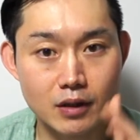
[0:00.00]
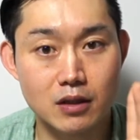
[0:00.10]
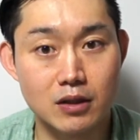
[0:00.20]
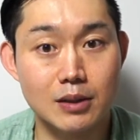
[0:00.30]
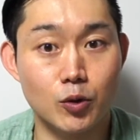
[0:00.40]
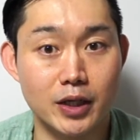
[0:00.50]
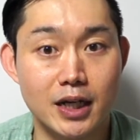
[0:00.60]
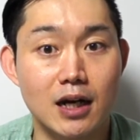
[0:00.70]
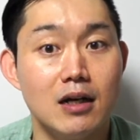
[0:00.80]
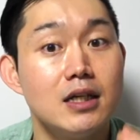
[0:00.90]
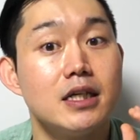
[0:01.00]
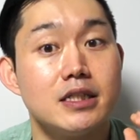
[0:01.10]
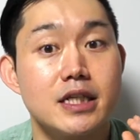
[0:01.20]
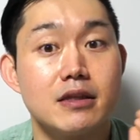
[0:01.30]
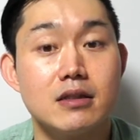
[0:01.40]
그러다 보니까
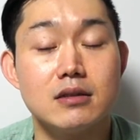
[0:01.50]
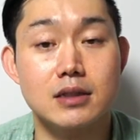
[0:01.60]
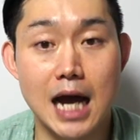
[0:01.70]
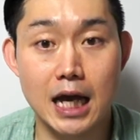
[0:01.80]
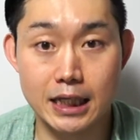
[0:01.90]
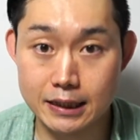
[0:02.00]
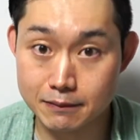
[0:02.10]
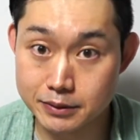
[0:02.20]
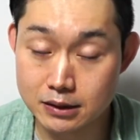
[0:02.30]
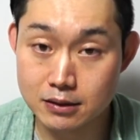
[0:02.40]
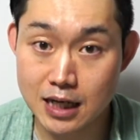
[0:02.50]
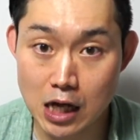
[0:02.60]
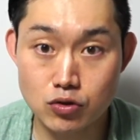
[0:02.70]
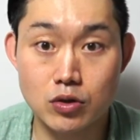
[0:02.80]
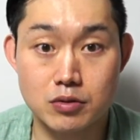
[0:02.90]
이제 드라이브,
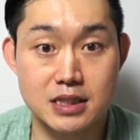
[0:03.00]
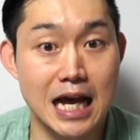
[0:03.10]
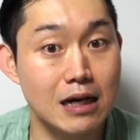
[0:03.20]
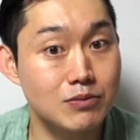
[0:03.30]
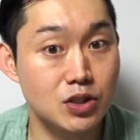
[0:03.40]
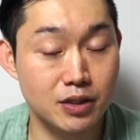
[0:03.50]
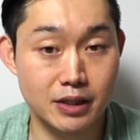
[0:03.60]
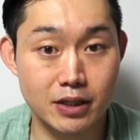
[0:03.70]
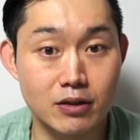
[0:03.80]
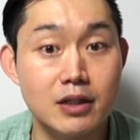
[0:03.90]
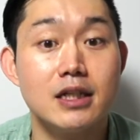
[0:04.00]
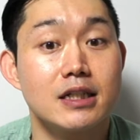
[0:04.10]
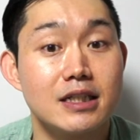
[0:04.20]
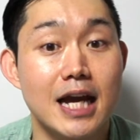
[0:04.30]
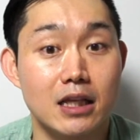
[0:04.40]
한국어로는 사음절인데요.
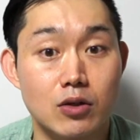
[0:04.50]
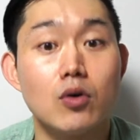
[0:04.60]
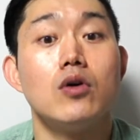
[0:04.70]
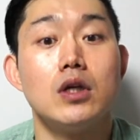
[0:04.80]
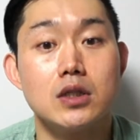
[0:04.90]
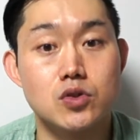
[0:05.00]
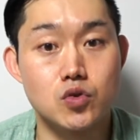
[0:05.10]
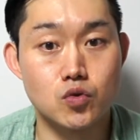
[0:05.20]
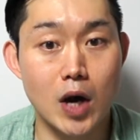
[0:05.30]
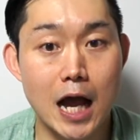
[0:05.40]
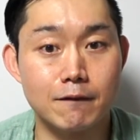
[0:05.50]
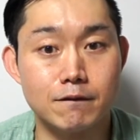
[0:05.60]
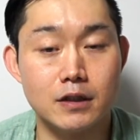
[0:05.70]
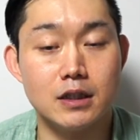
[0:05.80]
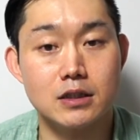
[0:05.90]
그게 아니고
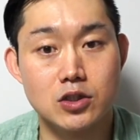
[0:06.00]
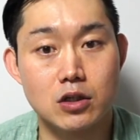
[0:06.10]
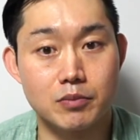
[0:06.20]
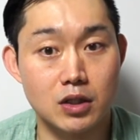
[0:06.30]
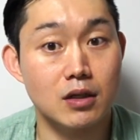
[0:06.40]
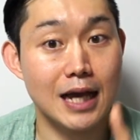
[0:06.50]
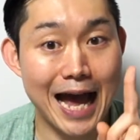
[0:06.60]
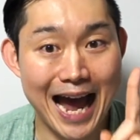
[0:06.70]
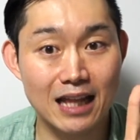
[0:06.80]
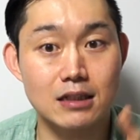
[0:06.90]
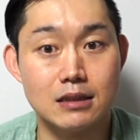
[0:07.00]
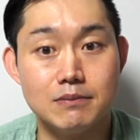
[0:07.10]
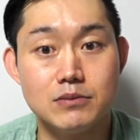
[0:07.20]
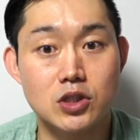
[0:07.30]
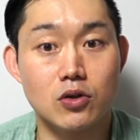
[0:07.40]
drive처럼요, 한
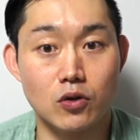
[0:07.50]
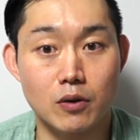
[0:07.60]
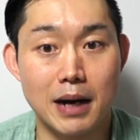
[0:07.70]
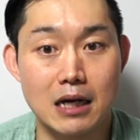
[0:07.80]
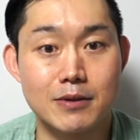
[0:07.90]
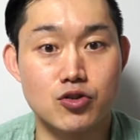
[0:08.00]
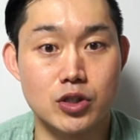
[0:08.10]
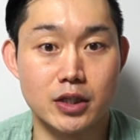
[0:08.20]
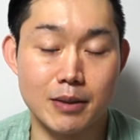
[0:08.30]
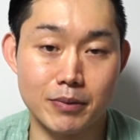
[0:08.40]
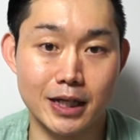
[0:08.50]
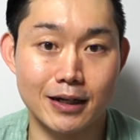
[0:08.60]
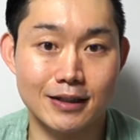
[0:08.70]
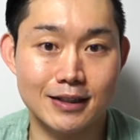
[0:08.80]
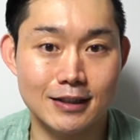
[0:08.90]
음절로 발음해 주셔야
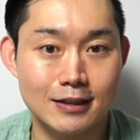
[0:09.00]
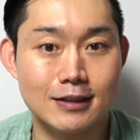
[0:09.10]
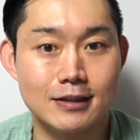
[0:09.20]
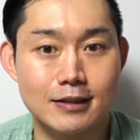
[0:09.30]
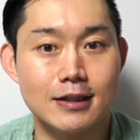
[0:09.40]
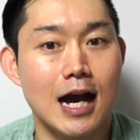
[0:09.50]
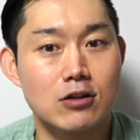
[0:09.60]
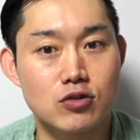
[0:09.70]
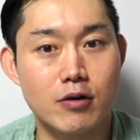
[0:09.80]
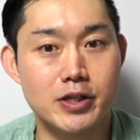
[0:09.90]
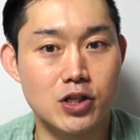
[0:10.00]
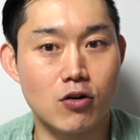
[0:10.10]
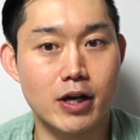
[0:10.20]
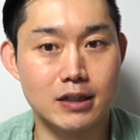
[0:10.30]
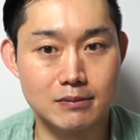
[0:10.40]
됩니다. 이 한국어와
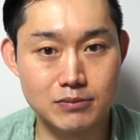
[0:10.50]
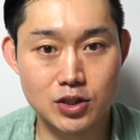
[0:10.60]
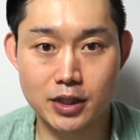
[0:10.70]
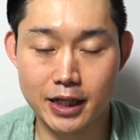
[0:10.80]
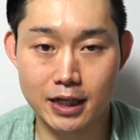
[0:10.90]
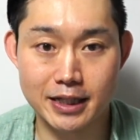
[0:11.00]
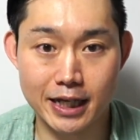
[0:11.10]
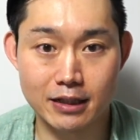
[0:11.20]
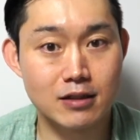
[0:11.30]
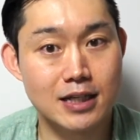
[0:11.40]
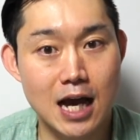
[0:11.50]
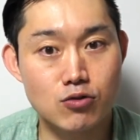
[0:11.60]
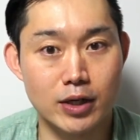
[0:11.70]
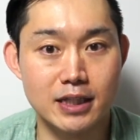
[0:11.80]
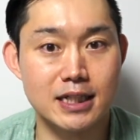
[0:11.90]
영어의 음절에 대한 얘기는
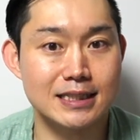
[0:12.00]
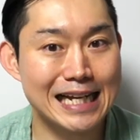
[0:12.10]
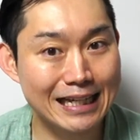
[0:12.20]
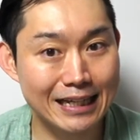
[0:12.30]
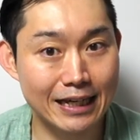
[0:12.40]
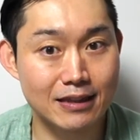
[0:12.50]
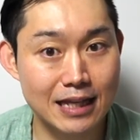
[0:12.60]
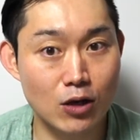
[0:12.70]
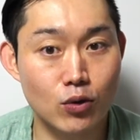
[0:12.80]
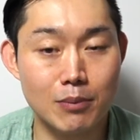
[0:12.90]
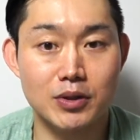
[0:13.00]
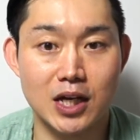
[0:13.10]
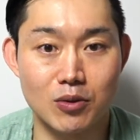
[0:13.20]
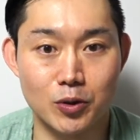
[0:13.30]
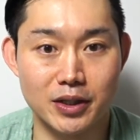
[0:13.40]
향후에 제가 짧게 따로 한번
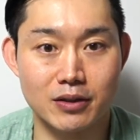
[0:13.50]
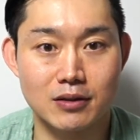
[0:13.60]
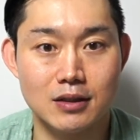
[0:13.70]
다뤄볼게요.